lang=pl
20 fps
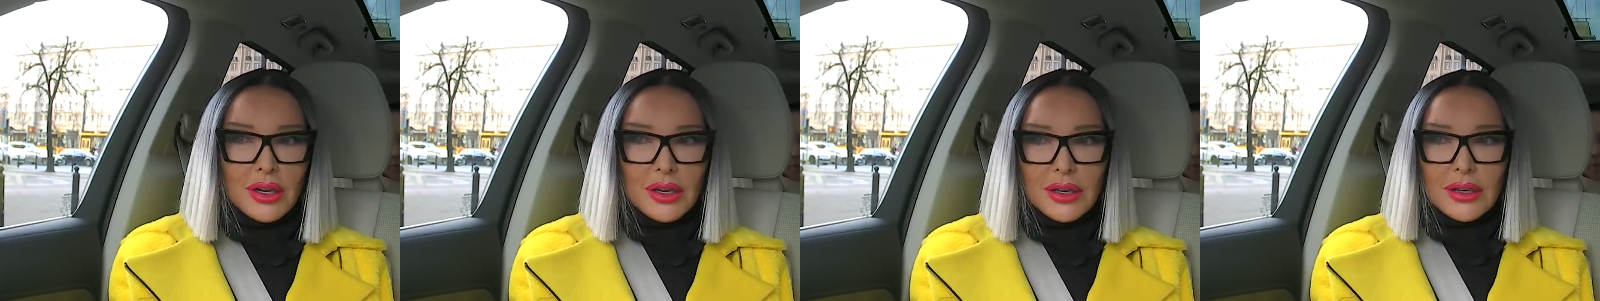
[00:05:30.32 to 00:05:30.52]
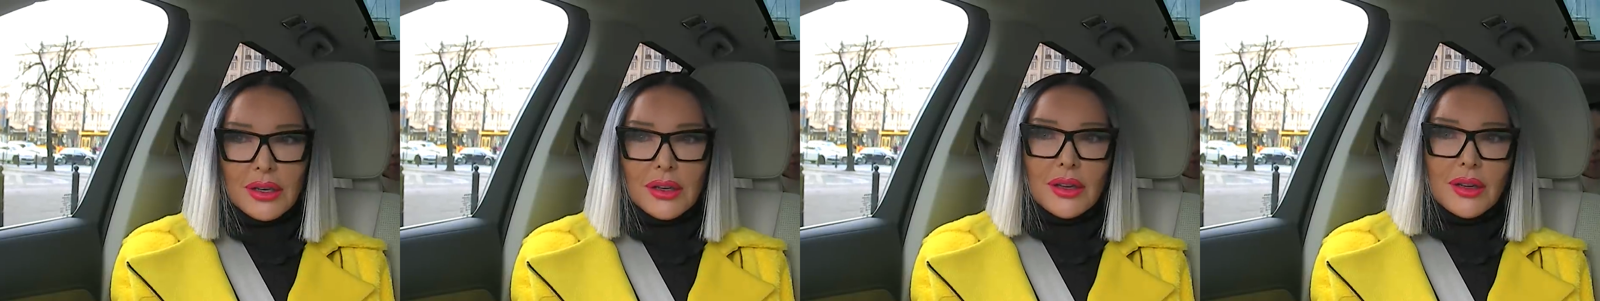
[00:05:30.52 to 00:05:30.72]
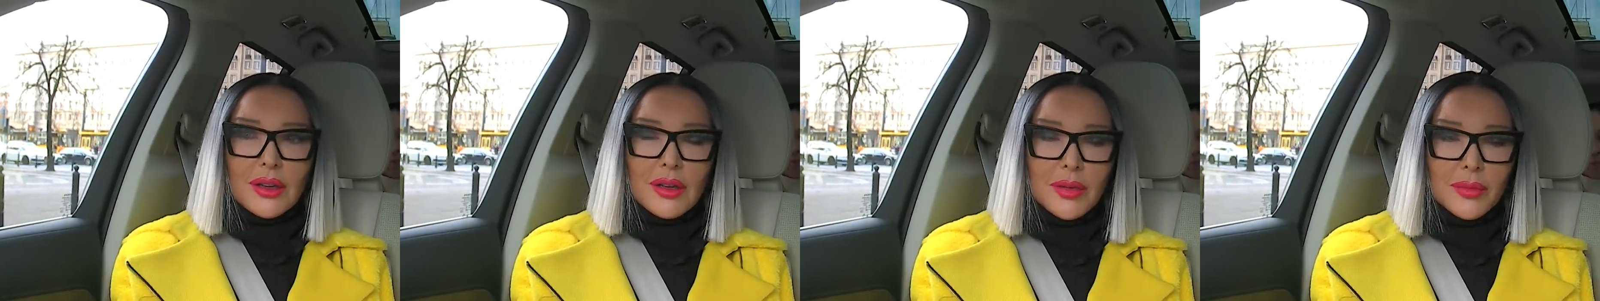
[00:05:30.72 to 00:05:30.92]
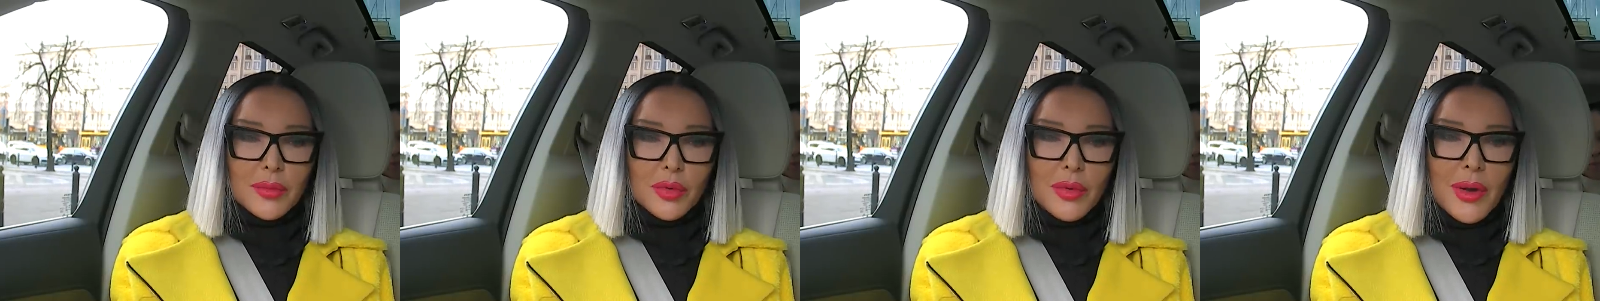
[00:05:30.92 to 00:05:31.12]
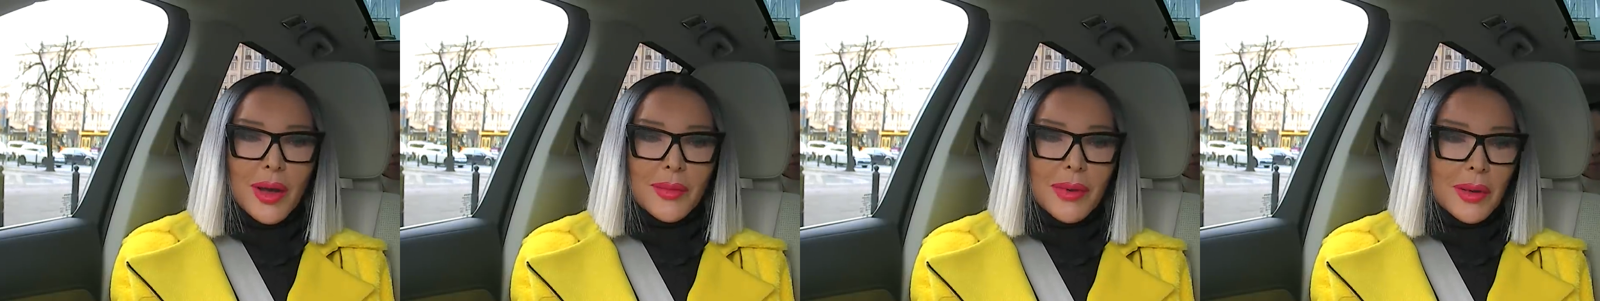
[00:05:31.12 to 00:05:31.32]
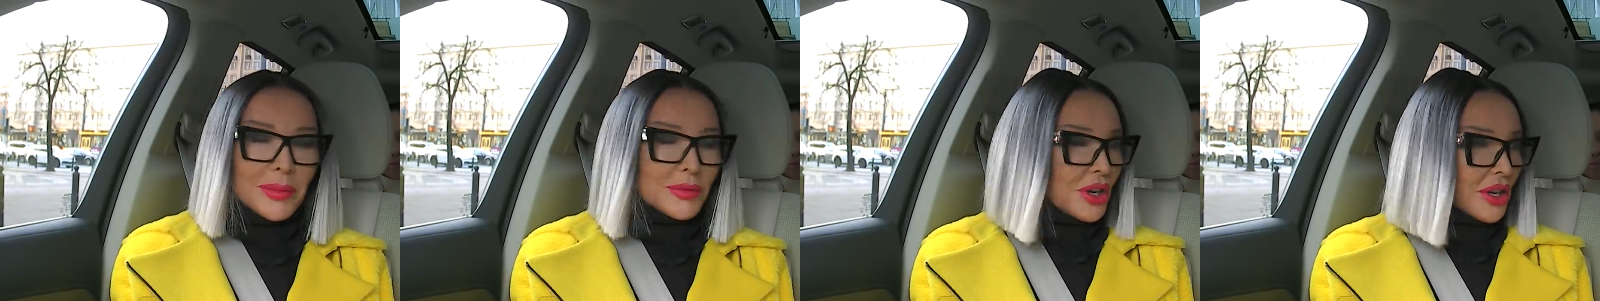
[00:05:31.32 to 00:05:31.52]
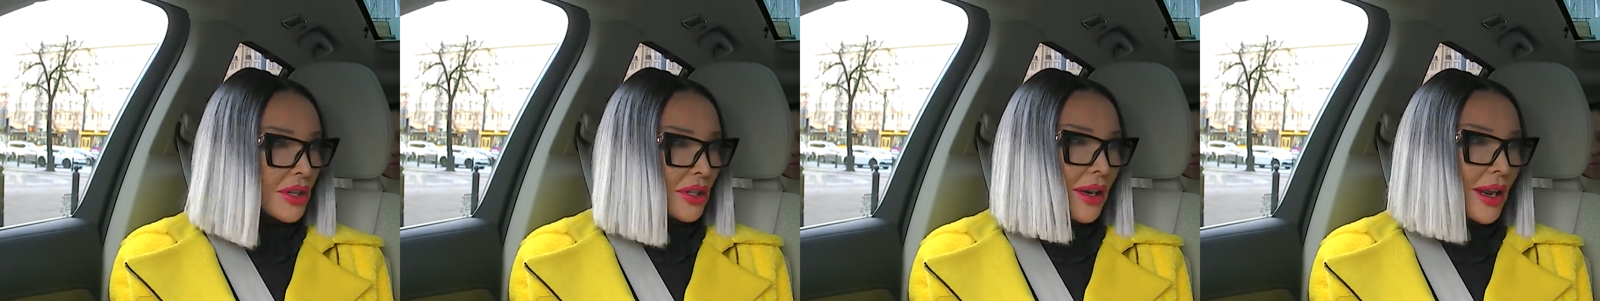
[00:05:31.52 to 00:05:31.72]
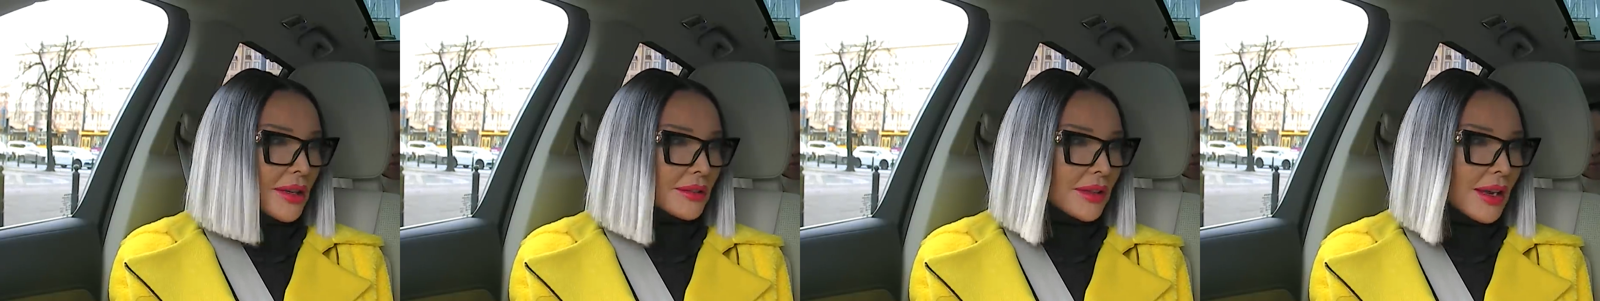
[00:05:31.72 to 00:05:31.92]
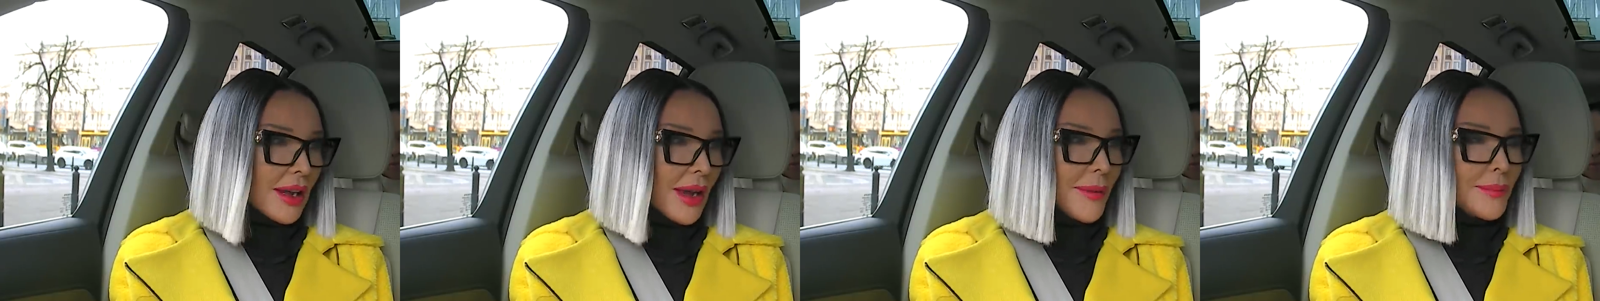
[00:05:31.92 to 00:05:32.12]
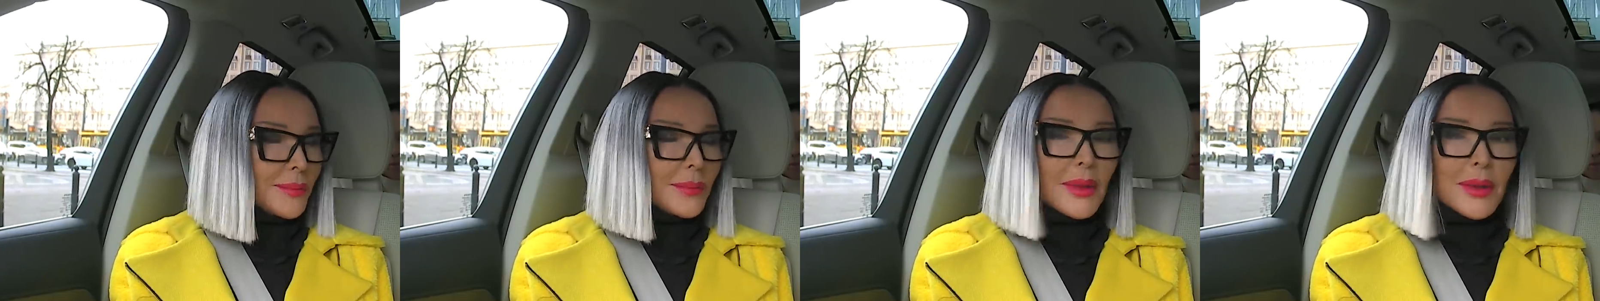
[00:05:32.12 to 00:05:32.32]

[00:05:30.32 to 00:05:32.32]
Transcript: e, była babcia Irenka.